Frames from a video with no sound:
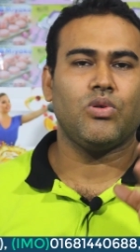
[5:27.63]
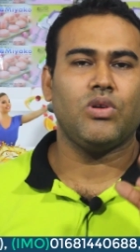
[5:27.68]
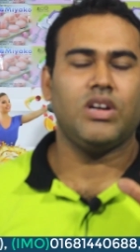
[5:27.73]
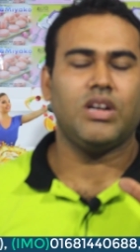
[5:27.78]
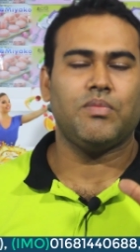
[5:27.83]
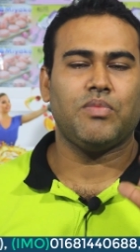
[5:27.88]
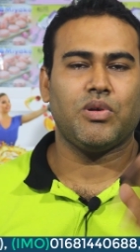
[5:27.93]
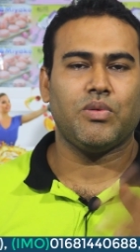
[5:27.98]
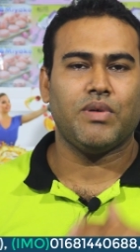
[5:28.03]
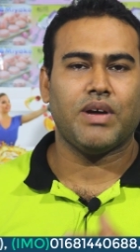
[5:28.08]
গলি
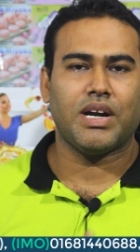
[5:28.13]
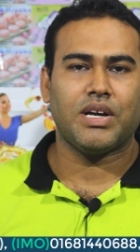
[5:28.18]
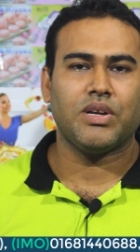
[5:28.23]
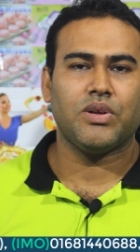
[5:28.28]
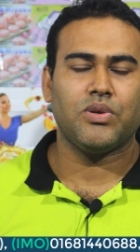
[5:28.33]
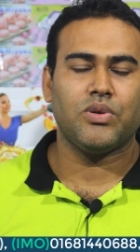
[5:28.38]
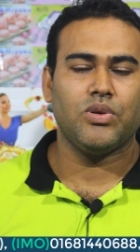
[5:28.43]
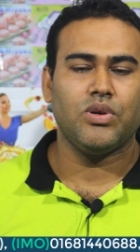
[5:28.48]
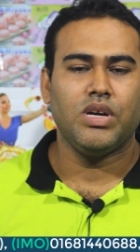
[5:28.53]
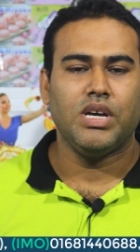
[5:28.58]
নম্বর হবে
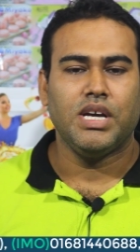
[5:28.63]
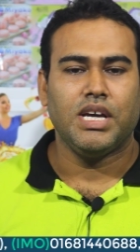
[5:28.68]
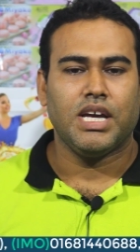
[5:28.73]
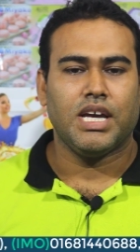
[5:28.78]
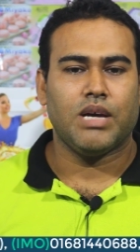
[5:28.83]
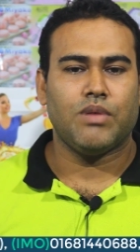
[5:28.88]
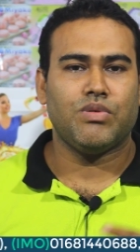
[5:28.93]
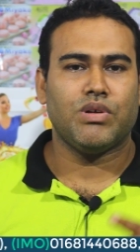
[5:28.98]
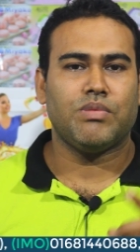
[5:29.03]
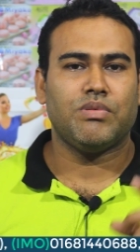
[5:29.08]
আঠারো
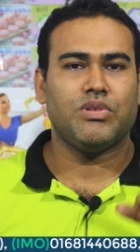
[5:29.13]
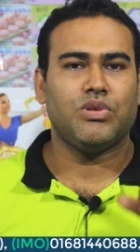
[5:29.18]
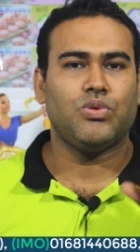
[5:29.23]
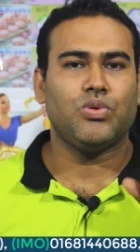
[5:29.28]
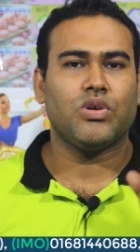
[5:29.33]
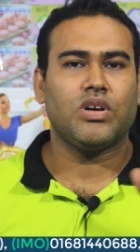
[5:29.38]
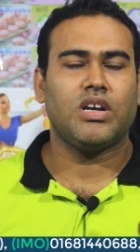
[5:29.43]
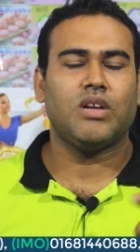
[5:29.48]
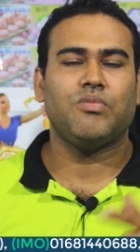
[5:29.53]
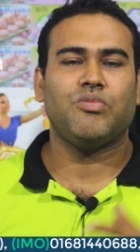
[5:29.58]
এবং আমাদের
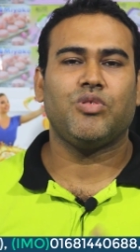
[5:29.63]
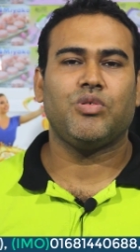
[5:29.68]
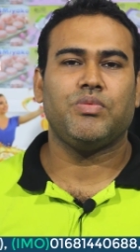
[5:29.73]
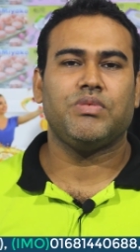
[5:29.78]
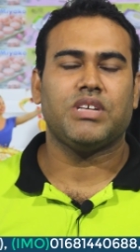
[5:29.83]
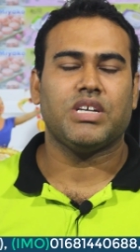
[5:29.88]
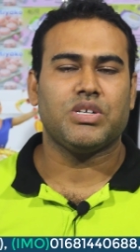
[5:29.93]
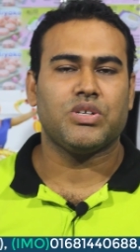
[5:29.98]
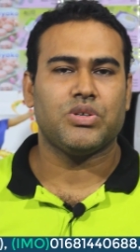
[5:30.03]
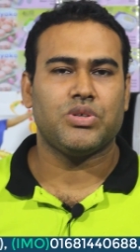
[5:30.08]
দোকান নম্বর হবে
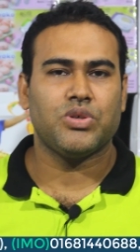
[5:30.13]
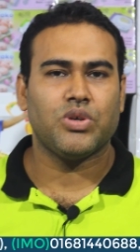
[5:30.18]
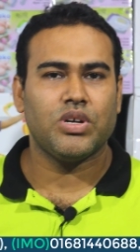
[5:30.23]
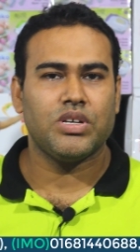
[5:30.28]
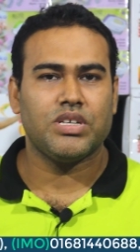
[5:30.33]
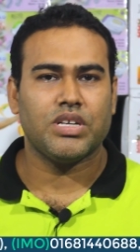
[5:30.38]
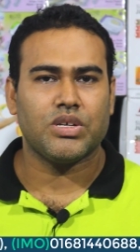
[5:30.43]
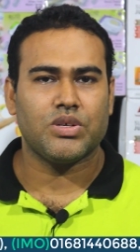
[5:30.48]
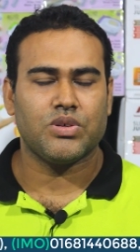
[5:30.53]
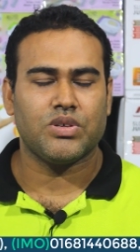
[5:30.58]
চারশো ছয়
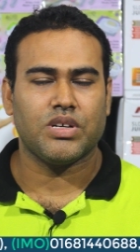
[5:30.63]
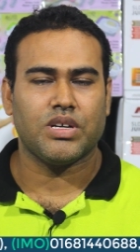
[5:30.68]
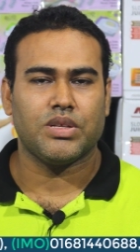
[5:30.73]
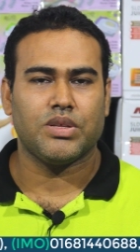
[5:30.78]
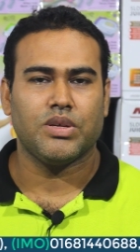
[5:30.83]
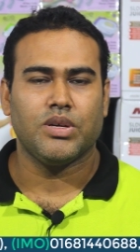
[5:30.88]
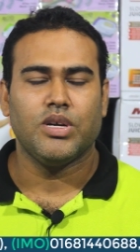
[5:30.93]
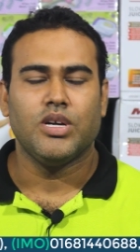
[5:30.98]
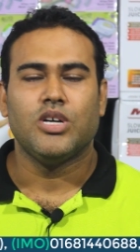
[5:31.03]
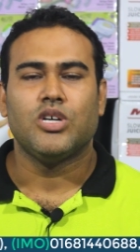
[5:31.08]
চারশো সাত
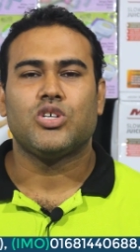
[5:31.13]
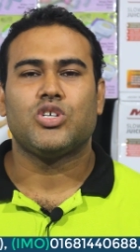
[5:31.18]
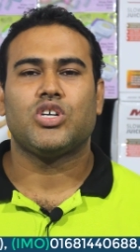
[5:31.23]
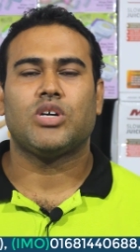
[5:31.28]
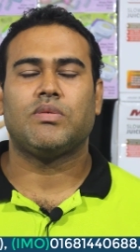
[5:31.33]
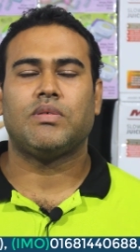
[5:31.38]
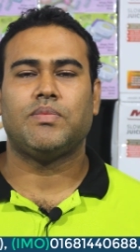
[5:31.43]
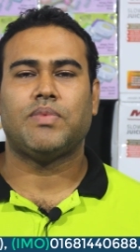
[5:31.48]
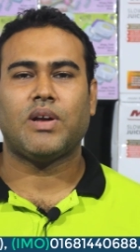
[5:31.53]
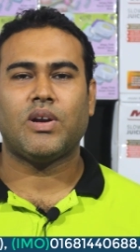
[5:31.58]

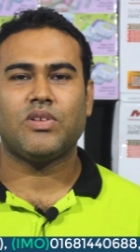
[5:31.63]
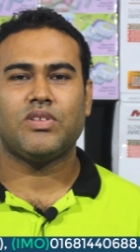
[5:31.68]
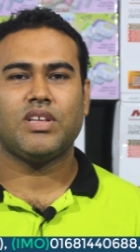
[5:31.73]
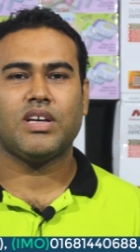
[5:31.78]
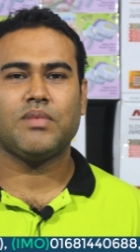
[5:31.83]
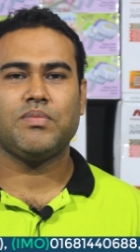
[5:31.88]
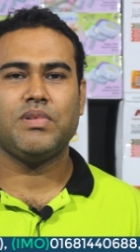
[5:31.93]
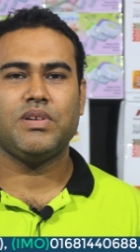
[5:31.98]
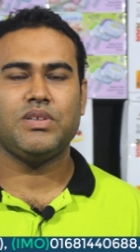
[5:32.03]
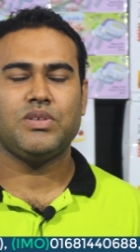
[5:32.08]
সবাই ভালো
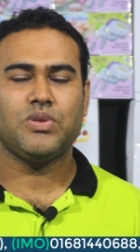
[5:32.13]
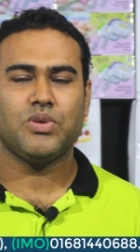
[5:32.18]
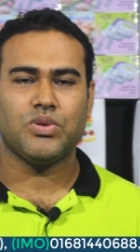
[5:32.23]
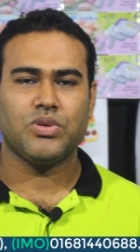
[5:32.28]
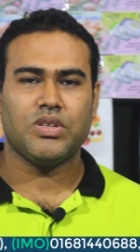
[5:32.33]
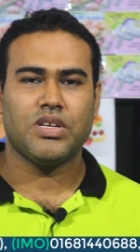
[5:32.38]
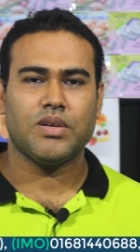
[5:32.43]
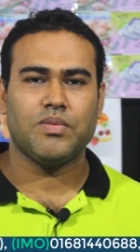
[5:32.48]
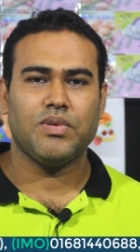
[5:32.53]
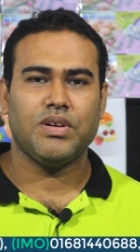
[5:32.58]
থাকবেন
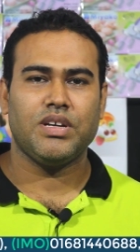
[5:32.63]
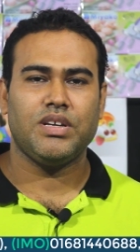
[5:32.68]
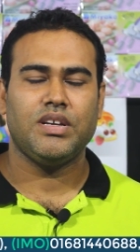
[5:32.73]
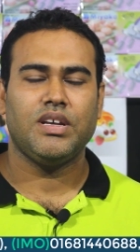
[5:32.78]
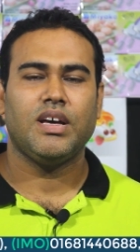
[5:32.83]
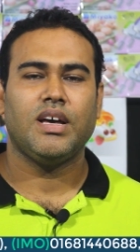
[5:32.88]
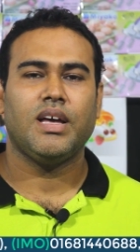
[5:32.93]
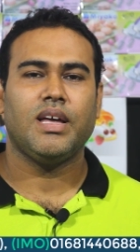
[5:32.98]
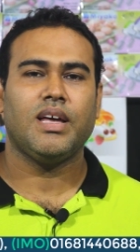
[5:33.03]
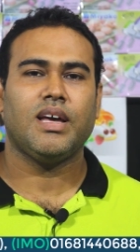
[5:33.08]
সুস্থ থাকবেন
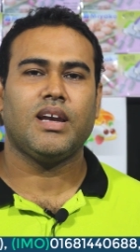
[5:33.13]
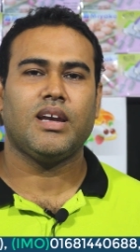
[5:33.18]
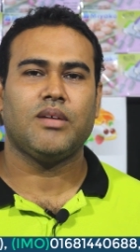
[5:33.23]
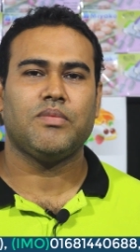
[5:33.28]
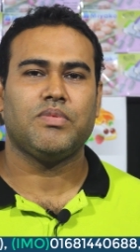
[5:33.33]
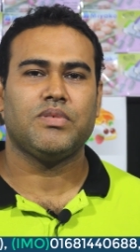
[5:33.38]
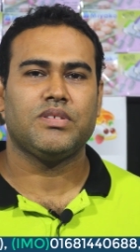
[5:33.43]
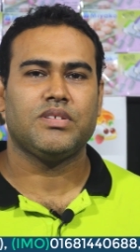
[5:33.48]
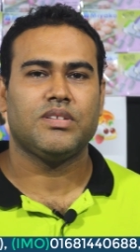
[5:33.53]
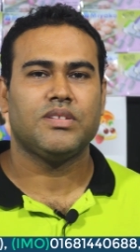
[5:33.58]
আল্লাহ
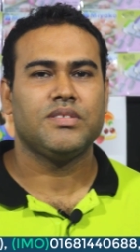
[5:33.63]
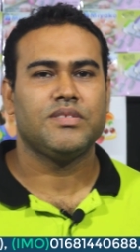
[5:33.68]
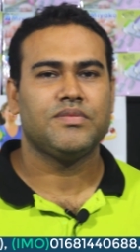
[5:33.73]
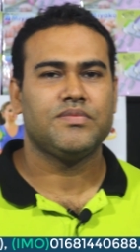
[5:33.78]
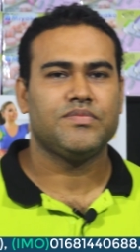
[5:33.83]
হাফেজ